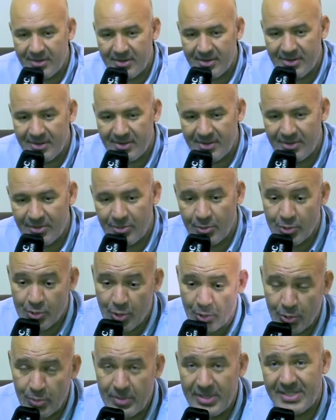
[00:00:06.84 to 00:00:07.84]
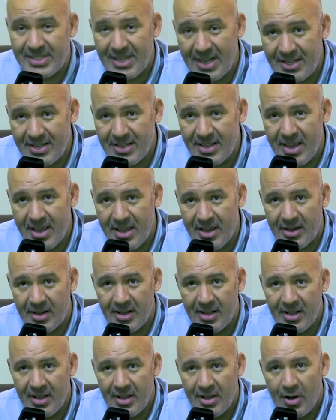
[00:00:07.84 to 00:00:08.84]
euh, d'aujourd'hui et celle d'hier
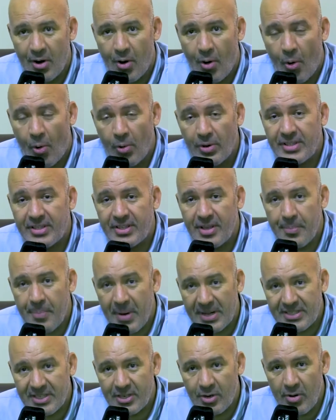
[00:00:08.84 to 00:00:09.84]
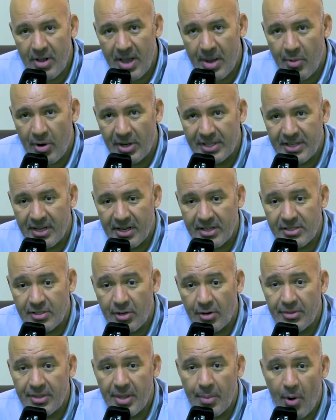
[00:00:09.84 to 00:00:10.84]
ont été particulièrement
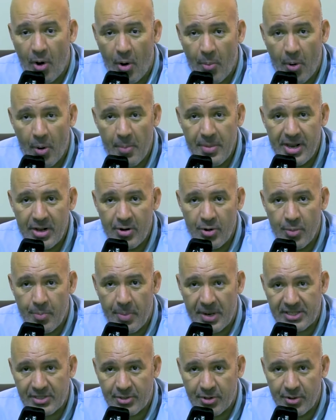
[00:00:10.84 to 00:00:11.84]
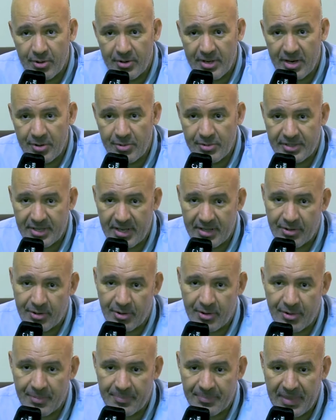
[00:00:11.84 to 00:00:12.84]
intéressantes. D'abord en premier lieu parce qu'il y a eu cette
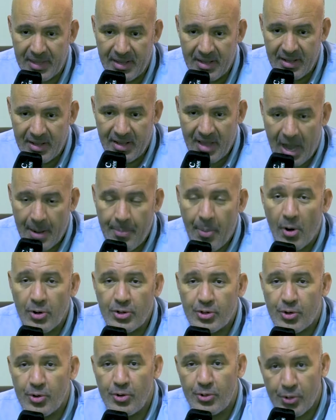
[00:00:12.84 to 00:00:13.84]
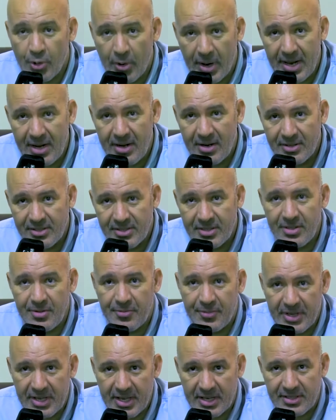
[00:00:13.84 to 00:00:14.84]
euh, approche culturelle
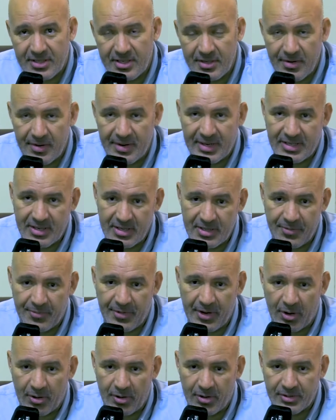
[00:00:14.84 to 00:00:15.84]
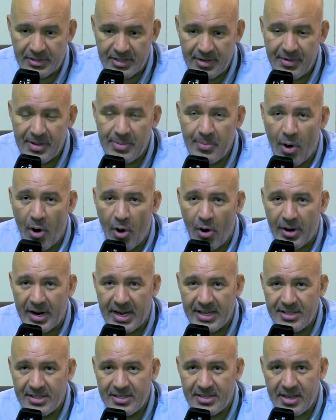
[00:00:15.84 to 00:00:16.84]
significative avec ces différents événements
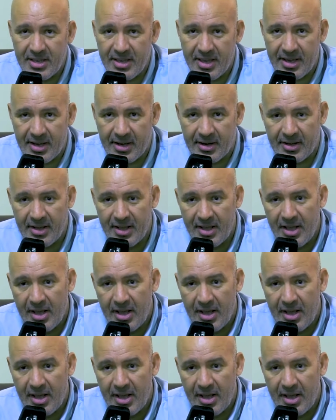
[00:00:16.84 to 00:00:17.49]
organisés hier